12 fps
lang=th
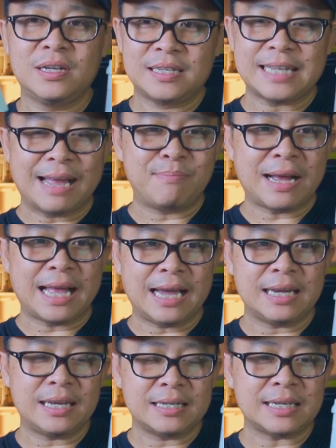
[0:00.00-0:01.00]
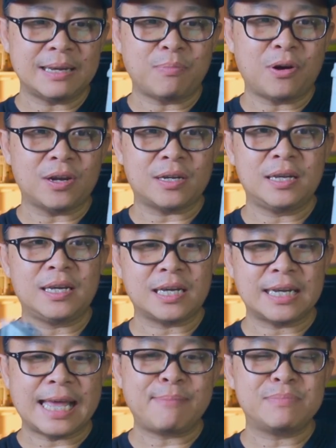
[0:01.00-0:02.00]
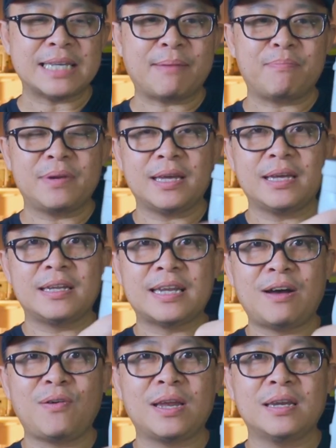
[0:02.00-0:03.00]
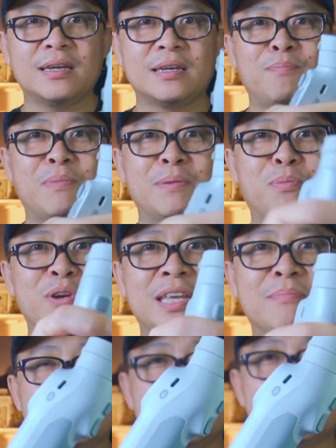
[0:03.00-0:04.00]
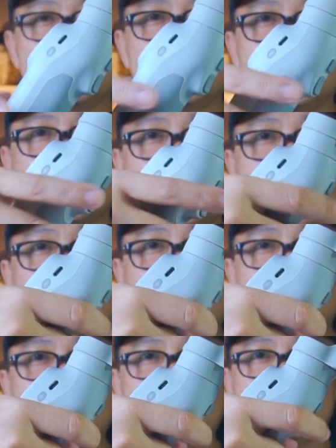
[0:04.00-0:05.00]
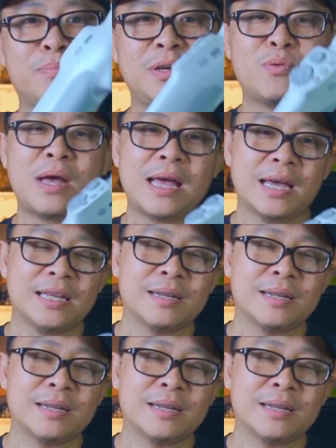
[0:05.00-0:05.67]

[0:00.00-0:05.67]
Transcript: 3 ขาเนี่ยไทพอดเนี่ยกับด้ามจับเนี่ยเท่ากันเลย มันพอดีมือมันกระชับมือมากพี่ว่า